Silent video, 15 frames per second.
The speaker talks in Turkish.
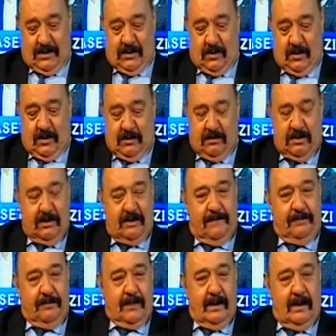Diyorum ki
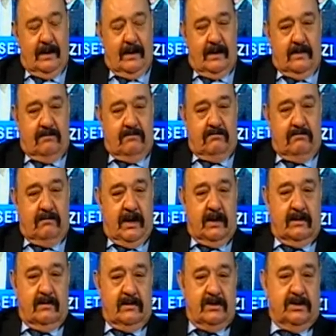ben
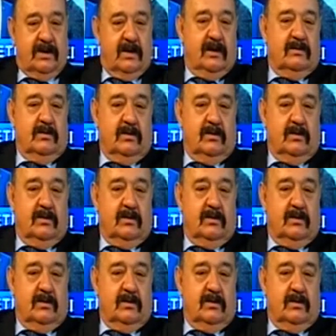işte